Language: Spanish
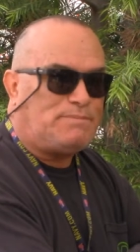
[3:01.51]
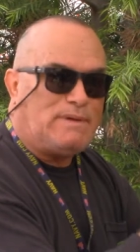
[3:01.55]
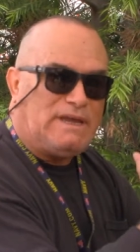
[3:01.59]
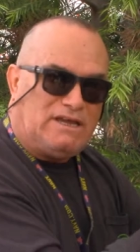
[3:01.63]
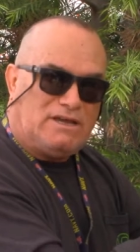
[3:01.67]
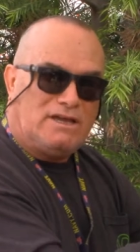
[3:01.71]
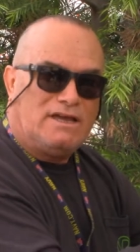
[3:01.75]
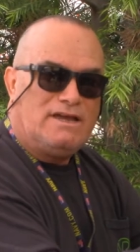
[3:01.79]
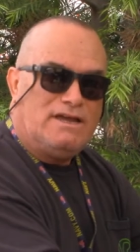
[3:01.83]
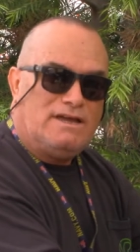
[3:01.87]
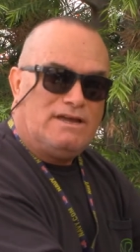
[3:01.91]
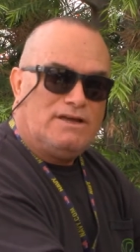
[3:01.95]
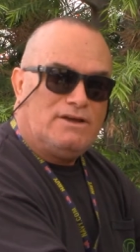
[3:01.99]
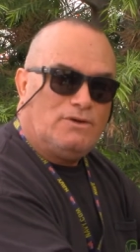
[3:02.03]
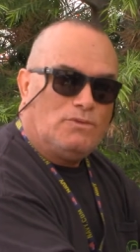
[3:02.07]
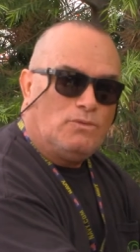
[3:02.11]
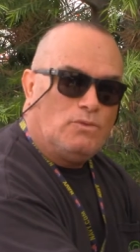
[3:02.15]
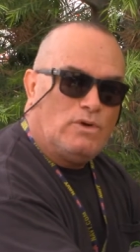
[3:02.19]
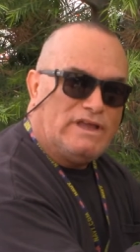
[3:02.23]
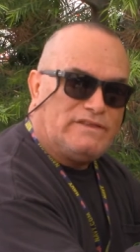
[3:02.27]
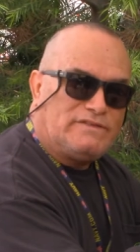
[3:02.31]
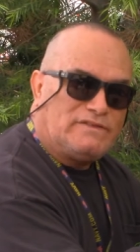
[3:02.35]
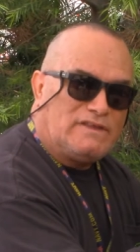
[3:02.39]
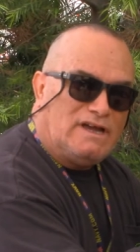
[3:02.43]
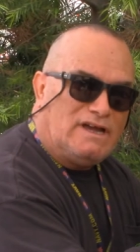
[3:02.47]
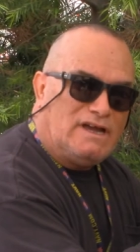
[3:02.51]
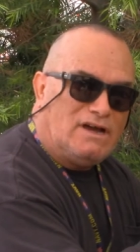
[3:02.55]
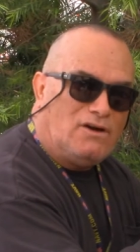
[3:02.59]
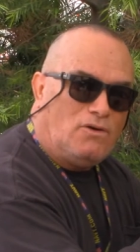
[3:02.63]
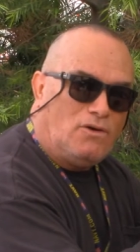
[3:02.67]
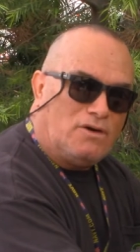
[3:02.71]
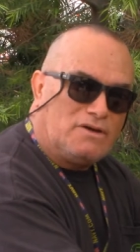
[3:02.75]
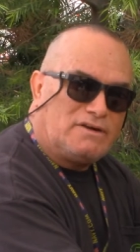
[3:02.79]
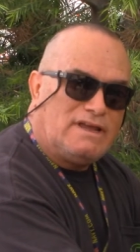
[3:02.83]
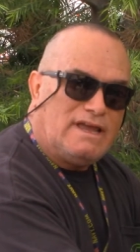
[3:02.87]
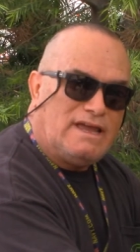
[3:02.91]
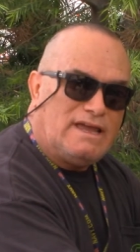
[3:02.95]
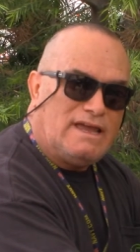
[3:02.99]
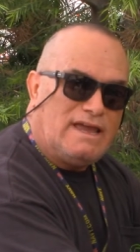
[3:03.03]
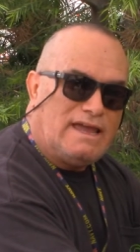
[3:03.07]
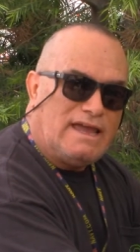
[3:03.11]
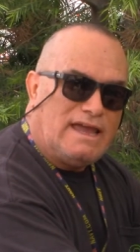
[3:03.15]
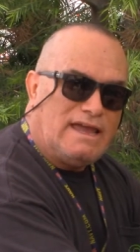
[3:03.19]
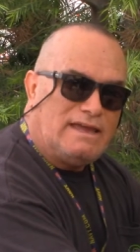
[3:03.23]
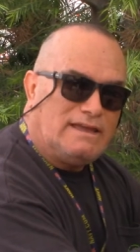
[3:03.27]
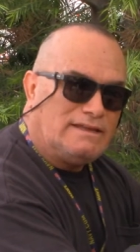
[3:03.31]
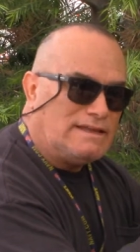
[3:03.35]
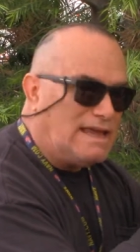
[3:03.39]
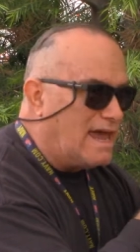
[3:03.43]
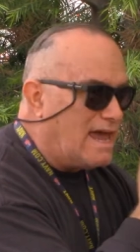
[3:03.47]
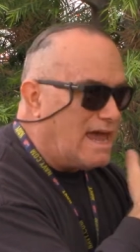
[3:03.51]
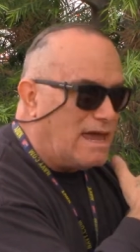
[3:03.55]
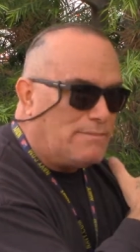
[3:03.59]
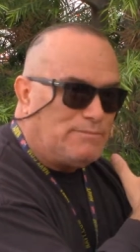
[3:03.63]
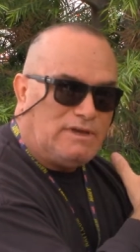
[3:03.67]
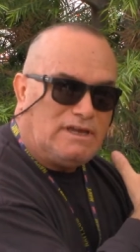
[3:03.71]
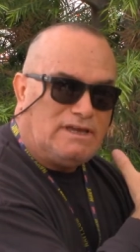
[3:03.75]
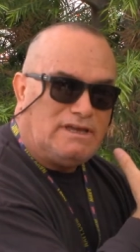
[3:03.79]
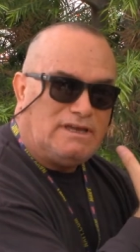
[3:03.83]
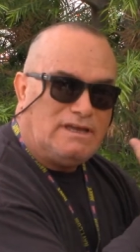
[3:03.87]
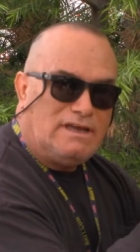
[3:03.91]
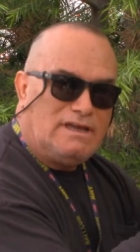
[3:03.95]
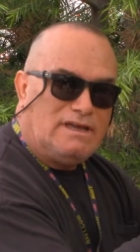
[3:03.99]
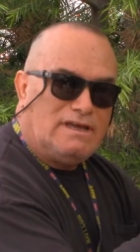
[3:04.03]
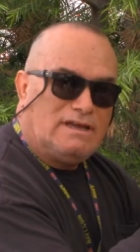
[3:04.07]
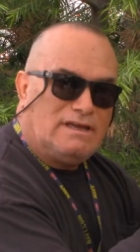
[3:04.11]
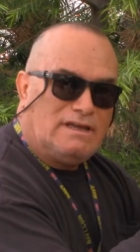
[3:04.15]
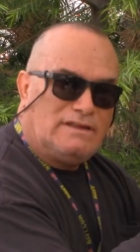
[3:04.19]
speak with uh, Jorge and Abby.